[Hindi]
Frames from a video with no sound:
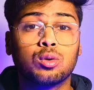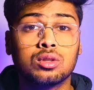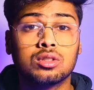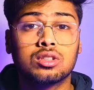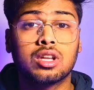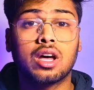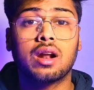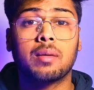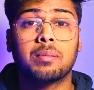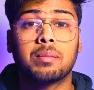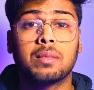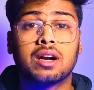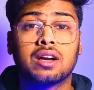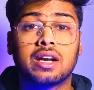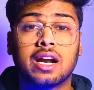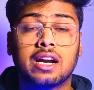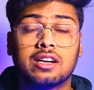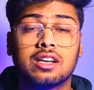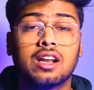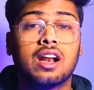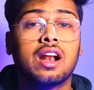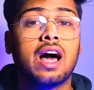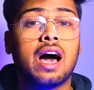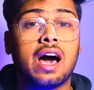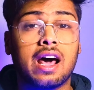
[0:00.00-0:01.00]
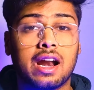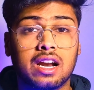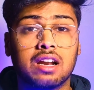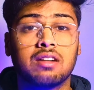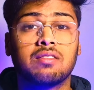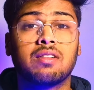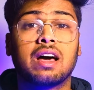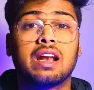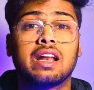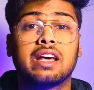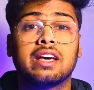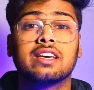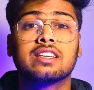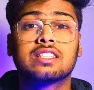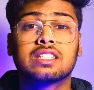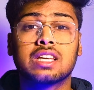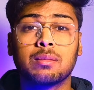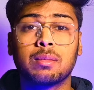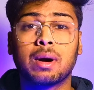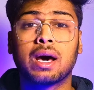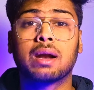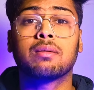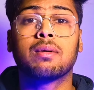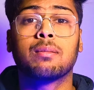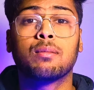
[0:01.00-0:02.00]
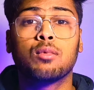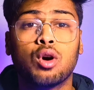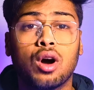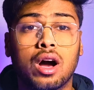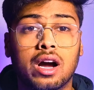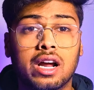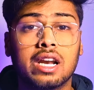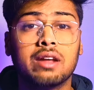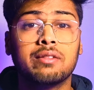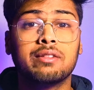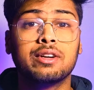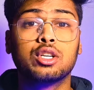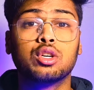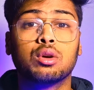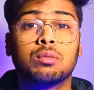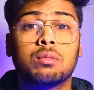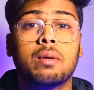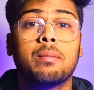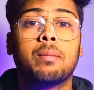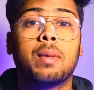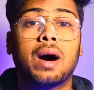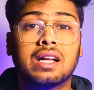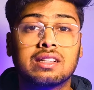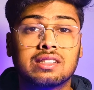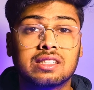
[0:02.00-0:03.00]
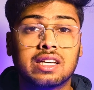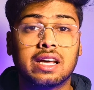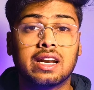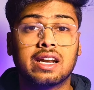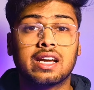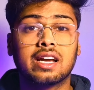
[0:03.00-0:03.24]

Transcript: पे गुंथर अपना टाइटल हारने वाले हैं इसके बारे में हम लोग अगले वीडियो में बात